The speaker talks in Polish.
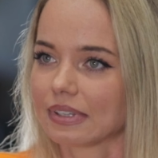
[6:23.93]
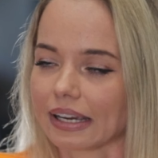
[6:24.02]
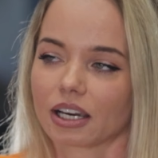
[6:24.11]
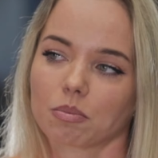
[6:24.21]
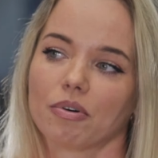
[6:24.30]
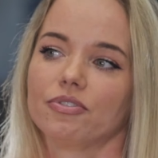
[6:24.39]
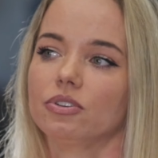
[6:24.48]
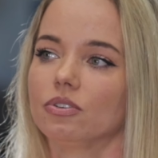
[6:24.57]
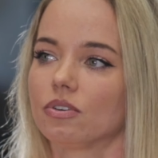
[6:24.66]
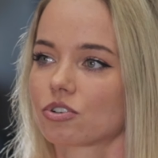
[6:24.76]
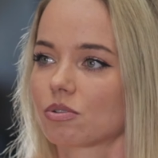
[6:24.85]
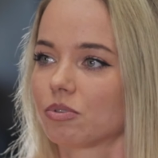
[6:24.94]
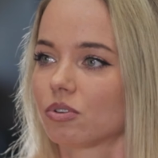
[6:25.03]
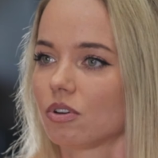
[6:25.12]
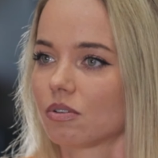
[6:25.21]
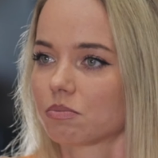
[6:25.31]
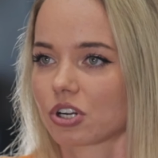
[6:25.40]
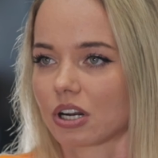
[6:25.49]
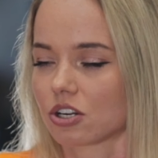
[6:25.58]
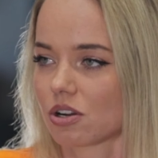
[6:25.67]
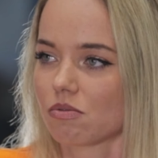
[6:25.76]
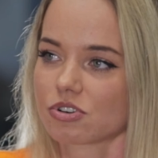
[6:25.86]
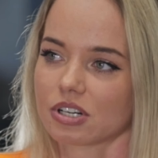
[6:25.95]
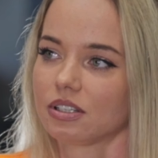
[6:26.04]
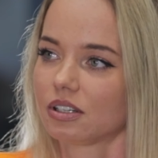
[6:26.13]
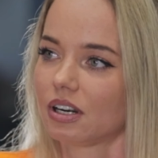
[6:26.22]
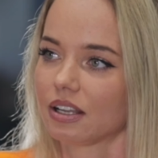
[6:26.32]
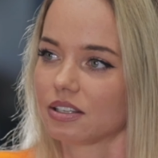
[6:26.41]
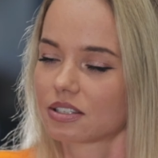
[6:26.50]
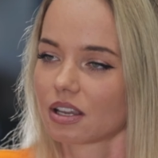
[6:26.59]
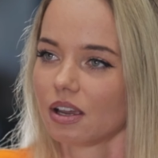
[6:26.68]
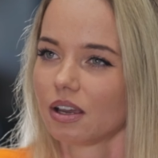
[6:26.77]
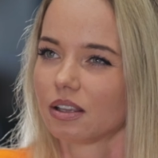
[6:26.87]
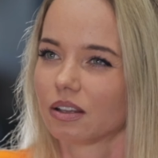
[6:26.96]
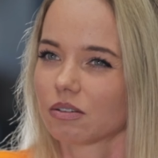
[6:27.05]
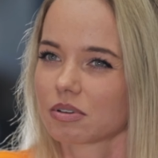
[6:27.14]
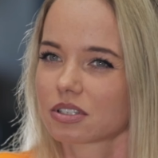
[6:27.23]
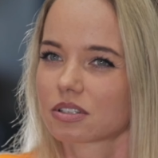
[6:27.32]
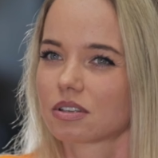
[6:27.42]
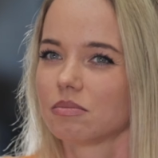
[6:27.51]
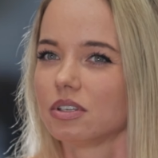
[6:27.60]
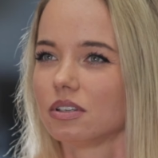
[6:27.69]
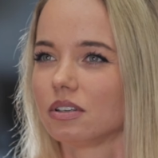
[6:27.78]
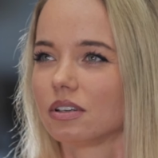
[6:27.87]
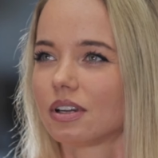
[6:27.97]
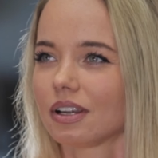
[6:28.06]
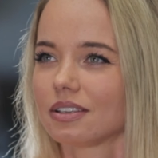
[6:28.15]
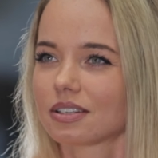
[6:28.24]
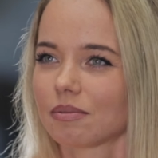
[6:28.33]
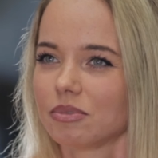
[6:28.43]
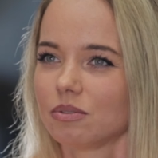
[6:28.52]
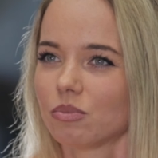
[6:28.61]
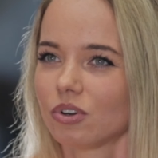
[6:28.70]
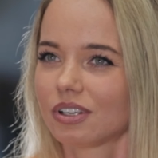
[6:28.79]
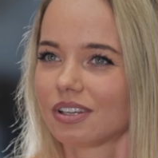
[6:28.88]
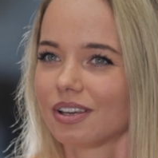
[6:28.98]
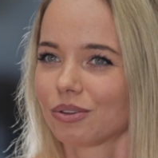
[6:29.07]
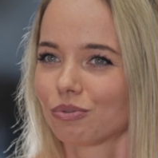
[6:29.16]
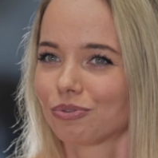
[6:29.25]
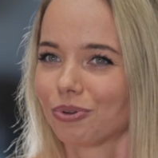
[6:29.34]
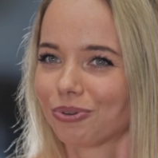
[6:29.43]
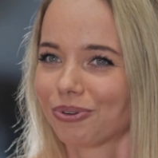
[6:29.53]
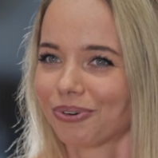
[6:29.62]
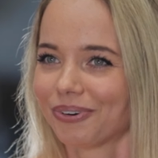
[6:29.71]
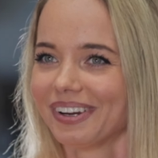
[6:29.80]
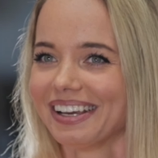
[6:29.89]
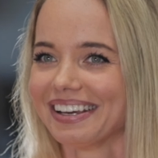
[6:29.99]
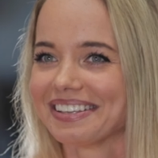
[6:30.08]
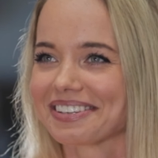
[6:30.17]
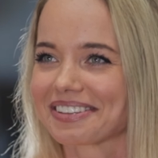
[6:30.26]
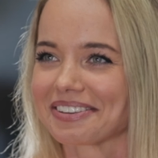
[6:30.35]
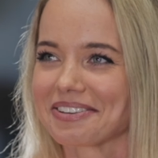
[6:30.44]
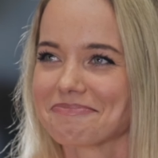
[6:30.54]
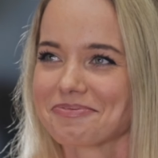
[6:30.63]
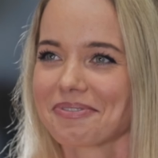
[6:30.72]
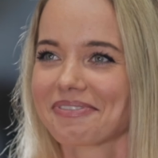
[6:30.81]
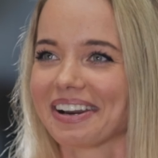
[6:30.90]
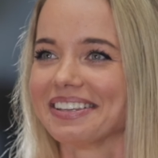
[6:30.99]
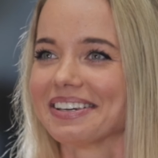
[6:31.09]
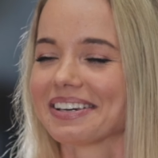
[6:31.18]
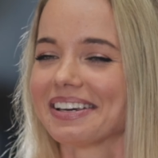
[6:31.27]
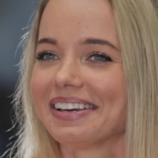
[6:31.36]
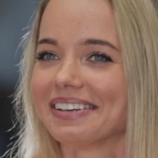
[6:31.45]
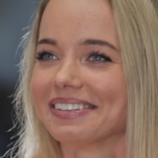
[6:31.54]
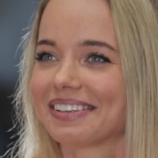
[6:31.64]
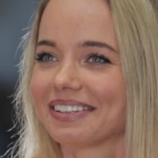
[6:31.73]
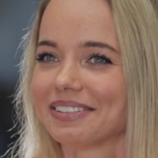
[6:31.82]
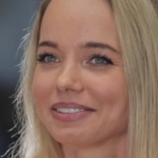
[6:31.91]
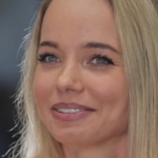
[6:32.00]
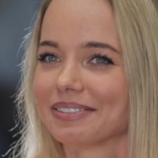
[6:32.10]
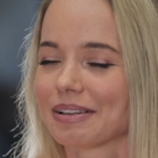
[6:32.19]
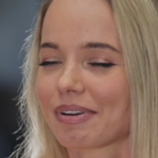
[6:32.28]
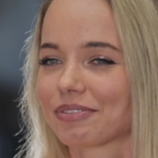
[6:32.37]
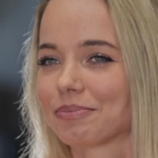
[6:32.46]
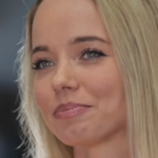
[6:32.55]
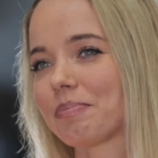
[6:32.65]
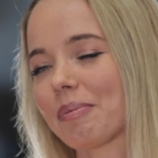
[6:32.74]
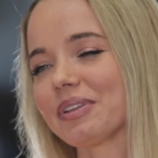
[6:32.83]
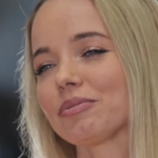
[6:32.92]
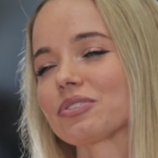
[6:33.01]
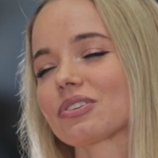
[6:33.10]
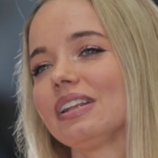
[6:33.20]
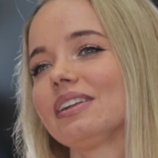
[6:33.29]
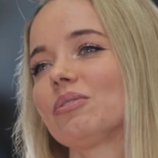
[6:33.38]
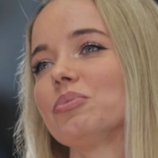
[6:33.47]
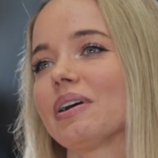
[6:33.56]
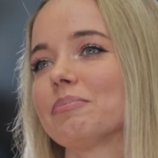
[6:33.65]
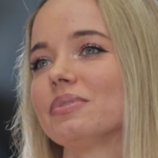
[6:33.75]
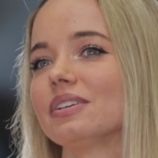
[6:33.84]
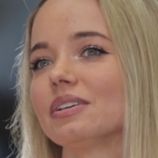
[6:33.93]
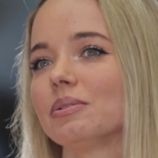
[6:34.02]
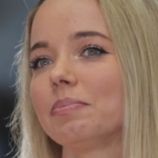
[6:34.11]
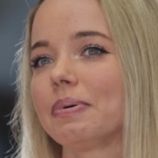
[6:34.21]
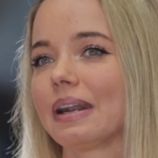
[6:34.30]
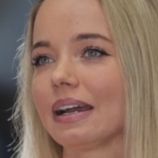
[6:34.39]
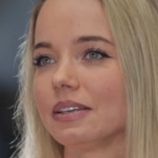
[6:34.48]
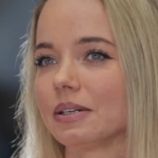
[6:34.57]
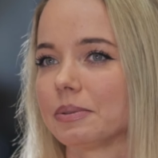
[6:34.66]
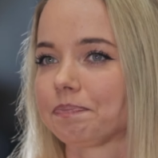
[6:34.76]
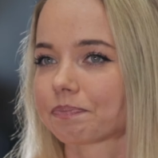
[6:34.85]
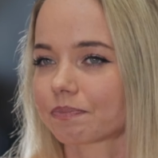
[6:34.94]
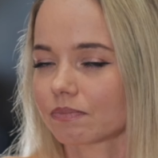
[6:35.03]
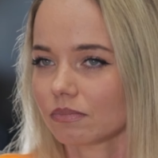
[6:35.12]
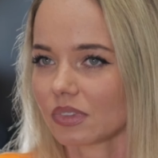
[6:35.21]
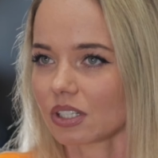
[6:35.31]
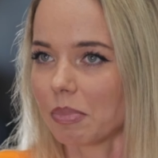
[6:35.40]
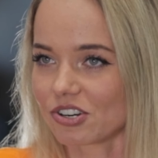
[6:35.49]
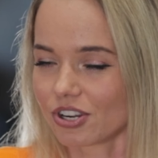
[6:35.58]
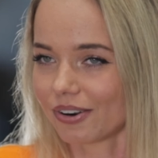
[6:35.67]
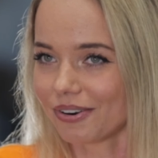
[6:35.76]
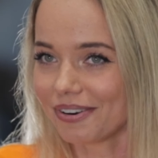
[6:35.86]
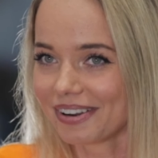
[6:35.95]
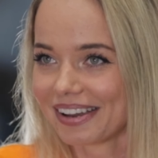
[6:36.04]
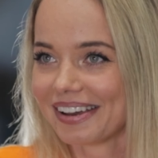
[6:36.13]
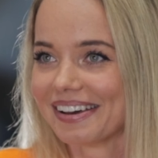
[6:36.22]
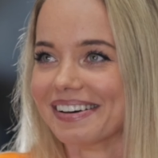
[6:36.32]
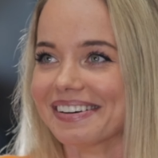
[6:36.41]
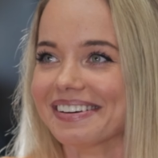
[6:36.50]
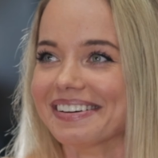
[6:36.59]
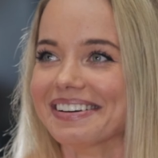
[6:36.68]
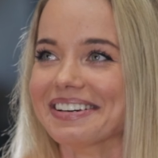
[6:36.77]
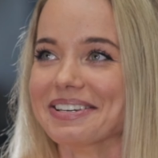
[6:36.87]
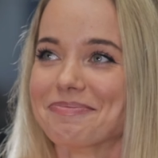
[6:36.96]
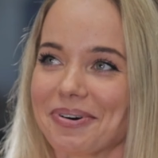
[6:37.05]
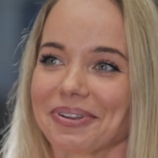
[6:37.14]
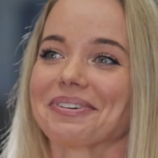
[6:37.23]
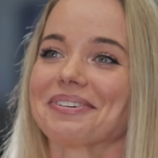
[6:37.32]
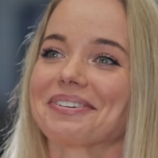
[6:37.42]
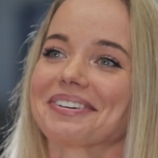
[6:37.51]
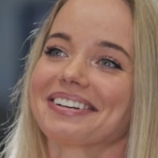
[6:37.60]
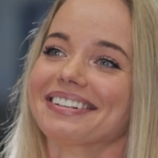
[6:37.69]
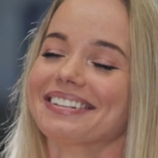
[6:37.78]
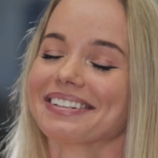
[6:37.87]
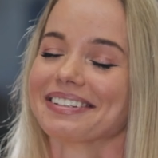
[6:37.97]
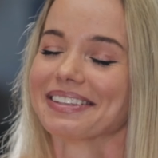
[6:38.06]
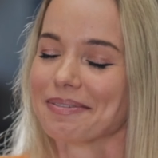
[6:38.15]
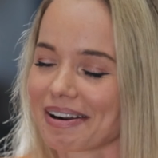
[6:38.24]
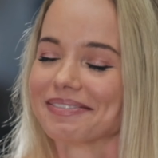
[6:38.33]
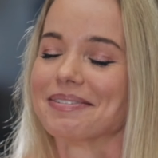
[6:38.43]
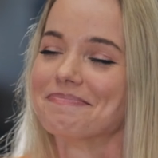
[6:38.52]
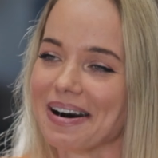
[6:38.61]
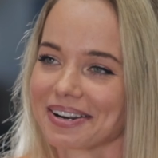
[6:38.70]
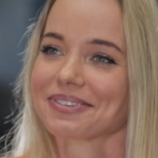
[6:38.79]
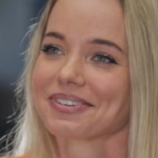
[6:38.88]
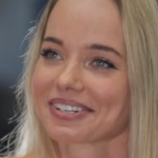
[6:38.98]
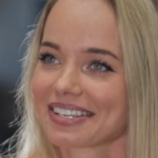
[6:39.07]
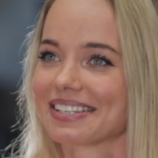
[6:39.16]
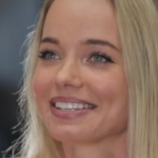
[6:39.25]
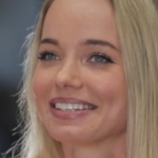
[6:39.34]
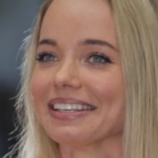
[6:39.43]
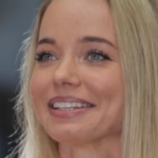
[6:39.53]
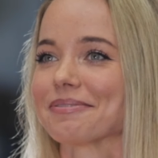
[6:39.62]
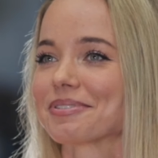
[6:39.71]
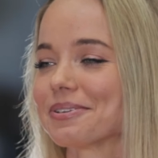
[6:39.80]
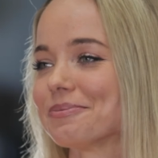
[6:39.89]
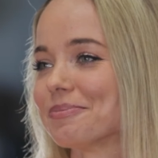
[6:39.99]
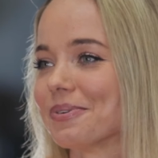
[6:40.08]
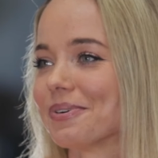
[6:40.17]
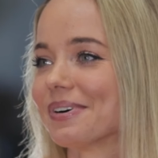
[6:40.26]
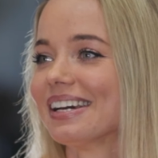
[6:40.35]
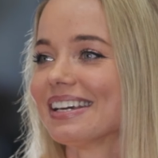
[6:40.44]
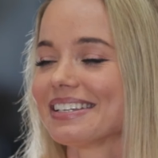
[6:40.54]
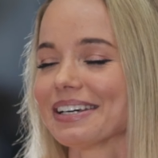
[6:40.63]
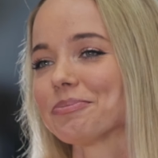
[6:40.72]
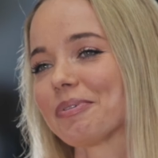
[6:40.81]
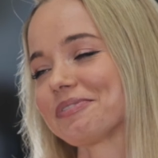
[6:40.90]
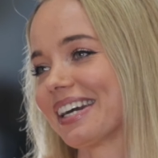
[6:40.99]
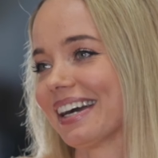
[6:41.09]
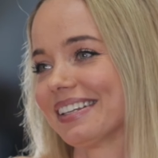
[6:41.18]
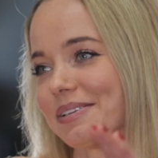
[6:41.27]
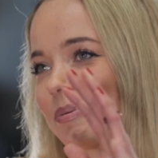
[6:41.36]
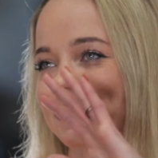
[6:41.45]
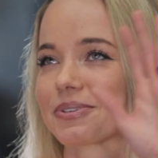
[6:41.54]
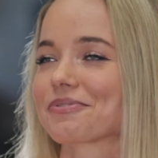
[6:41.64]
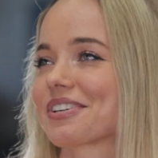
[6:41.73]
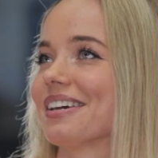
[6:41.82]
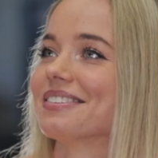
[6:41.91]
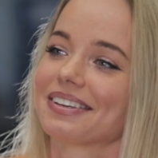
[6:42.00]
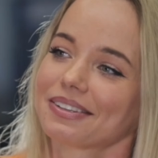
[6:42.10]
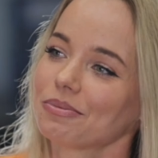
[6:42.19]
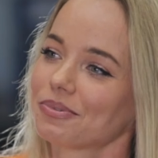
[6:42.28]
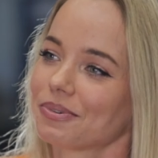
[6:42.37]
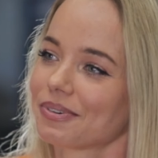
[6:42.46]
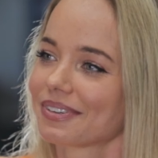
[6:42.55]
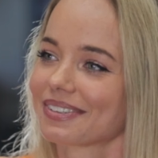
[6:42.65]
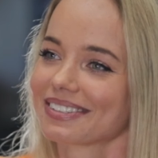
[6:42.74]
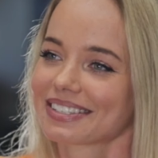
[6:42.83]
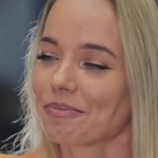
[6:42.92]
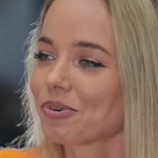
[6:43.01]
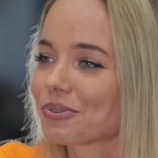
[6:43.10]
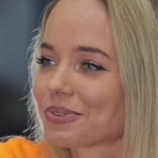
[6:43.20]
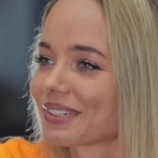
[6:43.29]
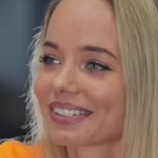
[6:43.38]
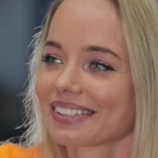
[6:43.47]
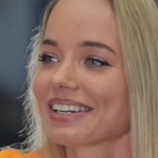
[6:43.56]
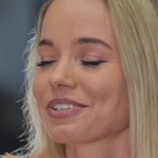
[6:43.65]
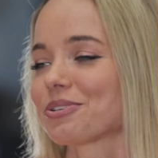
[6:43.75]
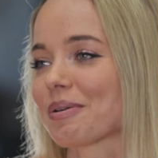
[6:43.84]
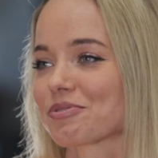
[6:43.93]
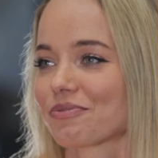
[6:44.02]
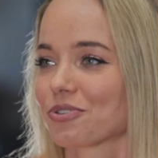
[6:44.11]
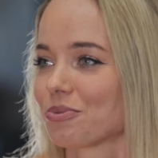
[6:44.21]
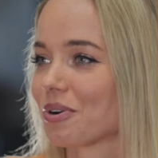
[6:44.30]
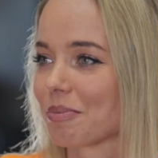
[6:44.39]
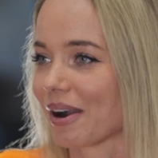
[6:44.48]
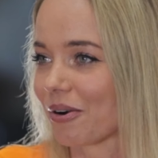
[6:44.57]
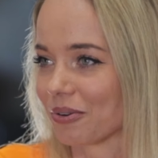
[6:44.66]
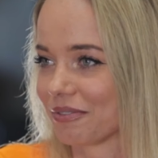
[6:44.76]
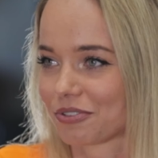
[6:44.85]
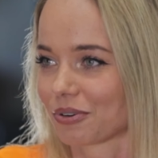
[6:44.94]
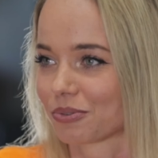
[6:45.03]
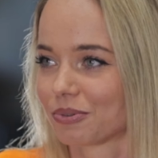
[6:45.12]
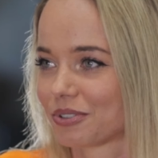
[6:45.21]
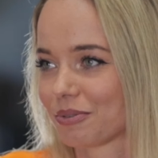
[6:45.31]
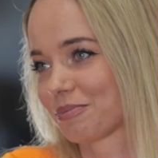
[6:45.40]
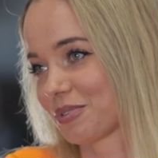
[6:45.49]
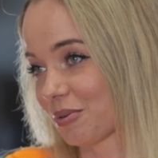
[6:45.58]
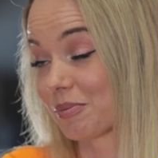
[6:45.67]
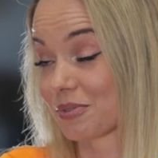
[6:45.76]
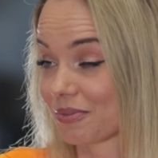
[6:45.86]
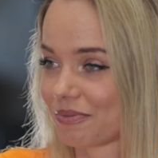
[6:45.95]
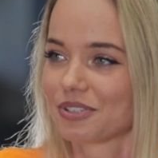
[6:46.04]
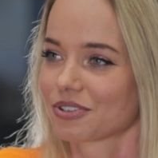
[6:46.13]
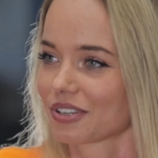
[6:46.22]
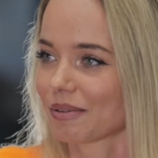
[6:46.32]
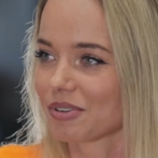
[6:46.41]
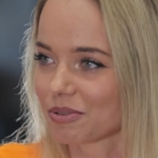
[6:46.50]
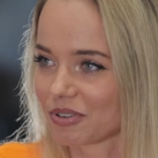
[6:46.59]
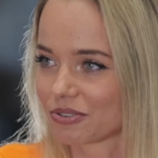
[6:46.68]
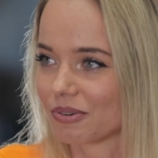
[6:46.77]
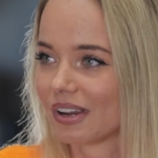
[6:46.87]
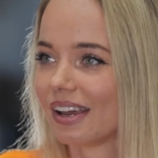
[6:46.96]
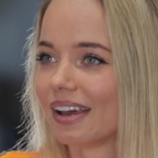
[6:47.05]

tak, jak powinno, żeby to nie przekraczało żadnych granic. Natomiast z tymi granicami moich klientów, no to niestety nie było fajnie, e, kiedy naprawdę, pamiętam doskonale, robiłam e, pranie Pajero, E, I było to e, naprawdę bardzo ciężkie zlecenie. Tam z tyłu było siano powtykane po prostu wszędzie. To było samochód, który ja się śmiałam, że woził chyba konie w środku, gdzie on mm -hmm. się po prostu fizycznie tam nie zmieścił.